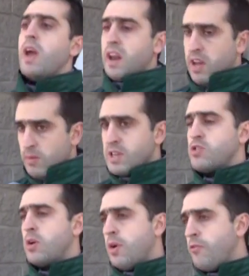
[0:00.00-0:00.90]
En el
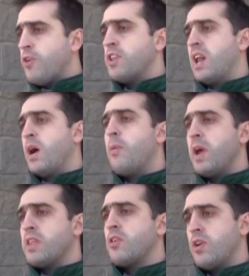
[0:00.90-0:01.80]
gimnasio Almafuerte a las
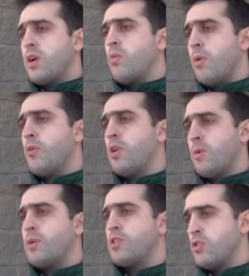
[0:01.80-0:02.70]
20 horas jugamos el
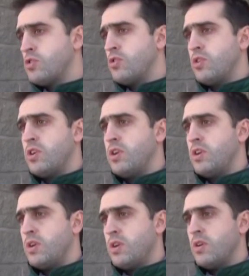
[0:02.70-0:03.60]
amistoso y... El día
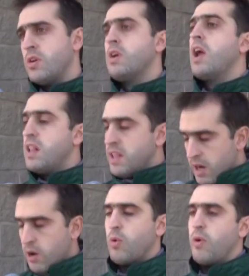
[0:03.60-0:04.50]
jueves. El
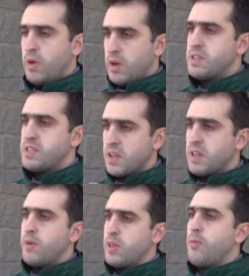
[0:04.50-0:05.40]
día jueves,
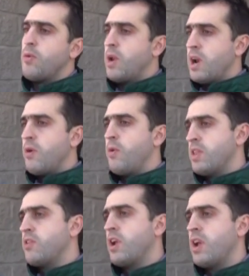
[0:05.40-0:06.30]
exactamente, vamos a jugar a las
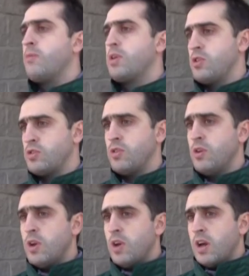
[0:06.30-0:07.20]
20 horas el amistoso.